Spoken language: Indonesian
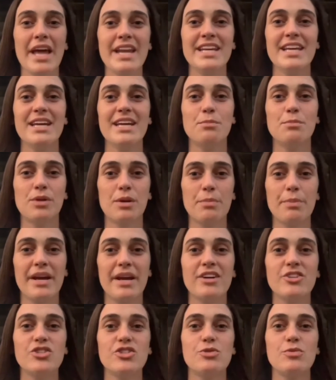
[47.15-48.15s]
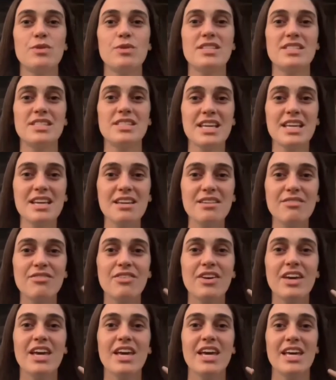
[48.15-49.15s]
setiap aspek supaya kita
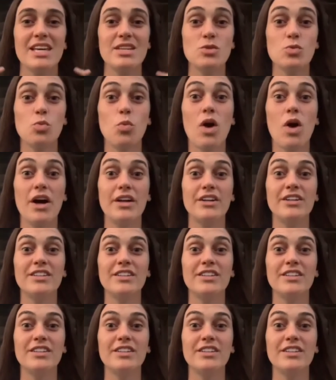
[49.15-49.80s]
menjadi siap